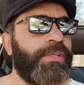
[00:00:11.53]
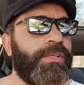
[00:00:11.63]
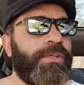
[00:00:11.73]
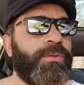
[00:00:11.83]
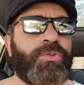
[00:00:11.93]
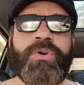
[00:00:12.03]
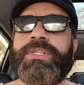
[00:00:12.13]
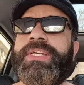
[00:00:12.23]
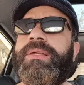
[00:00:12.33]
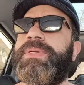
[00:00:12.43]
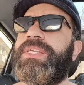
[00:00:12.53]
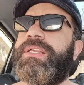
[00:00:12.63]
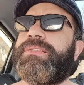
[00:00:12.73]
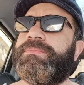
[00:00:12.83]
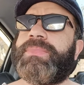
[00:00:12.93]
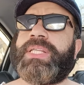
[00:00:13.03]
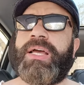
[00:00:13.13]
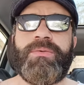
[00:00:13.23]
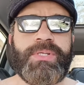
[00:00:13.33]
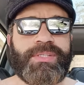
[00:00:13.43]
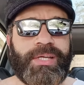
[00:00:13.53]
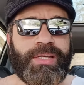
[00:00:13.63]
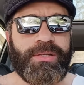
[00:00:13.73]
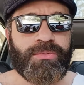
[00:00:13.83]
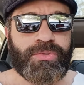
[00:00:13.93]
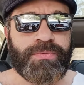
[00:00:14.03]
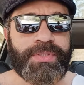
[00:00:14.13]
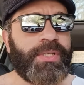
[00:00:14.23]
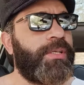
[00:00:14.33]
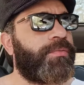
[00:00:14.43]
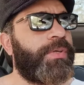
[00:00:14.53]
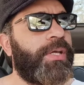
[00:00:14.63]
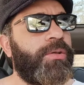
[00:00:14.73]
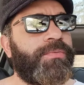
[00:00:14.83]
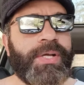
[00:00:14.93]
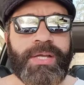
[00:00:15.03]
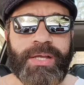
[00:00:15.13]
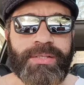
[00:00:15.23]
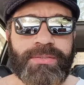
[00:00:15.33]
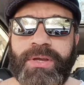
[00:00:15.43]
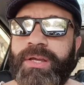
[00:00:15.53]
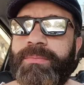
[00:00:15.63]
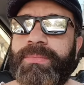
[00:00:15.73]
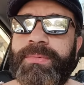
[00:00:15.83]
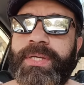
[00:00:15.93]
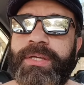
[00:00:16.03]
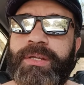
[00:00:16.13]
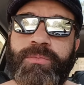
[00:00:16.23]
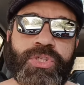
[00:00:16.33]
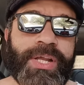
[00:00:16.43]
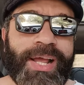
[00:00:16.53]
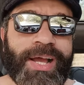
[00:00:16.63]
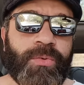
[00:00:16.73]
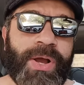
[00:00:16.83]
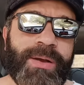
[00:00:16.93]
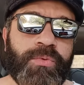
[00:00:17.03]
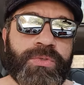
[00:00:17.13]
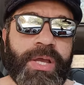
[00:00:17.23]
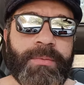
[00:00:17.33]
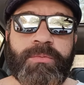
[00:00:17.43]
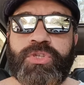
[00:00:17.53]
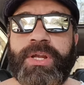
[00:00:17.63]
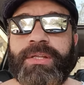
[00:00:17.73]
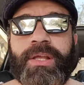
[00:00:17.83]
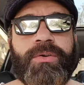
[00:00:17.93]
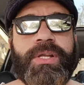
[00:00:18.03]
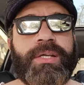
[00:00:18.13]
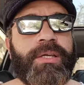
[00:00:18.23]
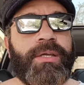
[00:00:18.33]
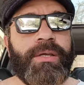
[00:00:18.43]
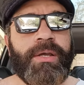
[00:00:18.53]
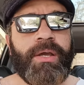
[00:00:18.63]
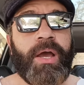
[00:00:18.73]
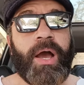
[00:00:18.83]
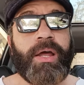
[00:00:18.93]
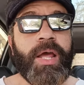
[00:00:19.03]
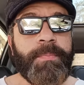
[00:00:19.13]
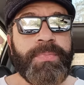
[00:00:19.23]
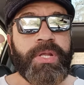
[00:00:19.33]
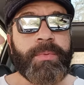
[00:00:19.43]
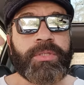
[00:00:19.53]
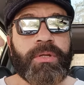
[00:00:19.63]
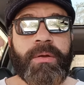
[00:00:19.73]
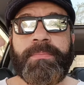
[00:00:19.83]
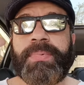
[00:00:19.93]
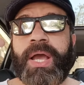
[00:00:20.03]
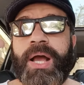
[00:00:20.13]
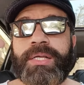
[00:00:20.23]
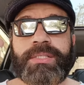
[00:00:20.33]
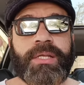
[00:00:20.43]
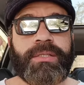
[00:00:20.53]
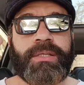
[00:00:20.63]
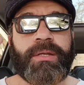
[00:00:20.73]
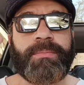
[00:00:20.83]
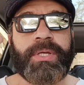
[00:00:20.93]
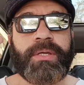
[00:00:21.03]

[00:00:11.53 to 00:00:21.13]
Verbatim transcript: وتقعد كده مثلا بتحاول تحل وتشوف الدنيا فيها ايه وفجاه صاحب المشكله او ابو صاحب المشكله يطلع يقول لك ايه انا ابني متربي احسن تربيه